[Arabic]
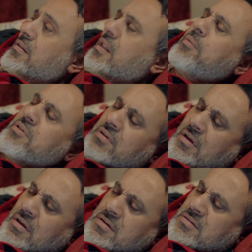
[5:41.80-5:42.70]
طب انت
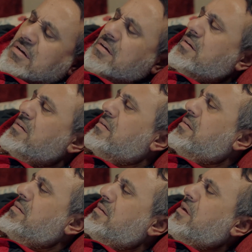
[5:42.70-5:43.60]
رخيصه
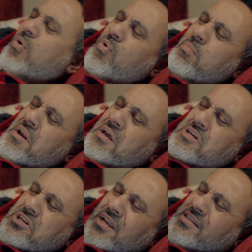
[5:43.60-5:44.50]

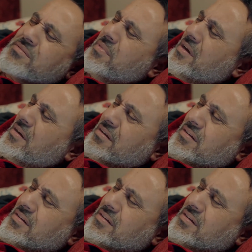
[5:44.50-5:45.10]
ومالكيش لازمه